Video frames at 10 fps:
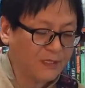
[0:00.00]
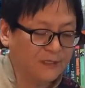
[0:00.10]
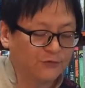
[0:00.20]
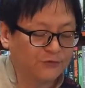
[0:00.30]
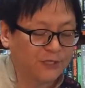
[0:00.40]

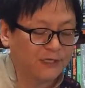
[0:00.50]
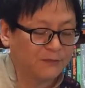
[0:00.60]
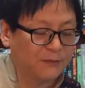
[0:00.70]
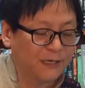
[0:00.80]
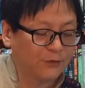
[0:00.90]
그 두 개의
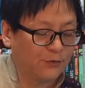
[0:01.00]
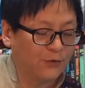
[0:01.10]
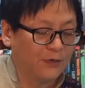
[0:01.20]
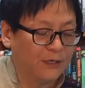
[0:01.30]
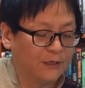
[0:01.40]
음이 바로
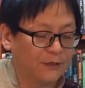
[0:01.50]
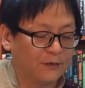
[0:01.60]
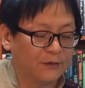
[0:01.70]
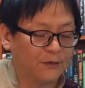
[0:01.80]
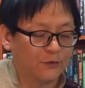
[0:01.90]

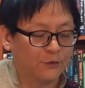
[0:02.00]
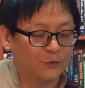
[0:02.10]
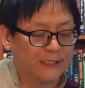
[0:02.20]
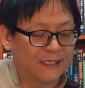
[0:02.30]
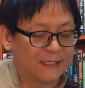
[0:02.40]

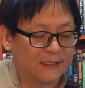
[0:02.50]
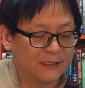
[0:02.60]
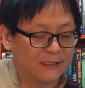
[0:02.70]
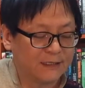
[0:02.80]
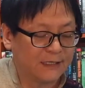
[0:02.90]
요 자리
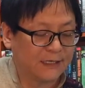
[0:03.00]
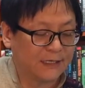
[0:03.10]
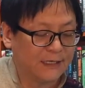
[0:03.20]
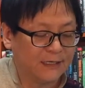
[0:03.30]
예.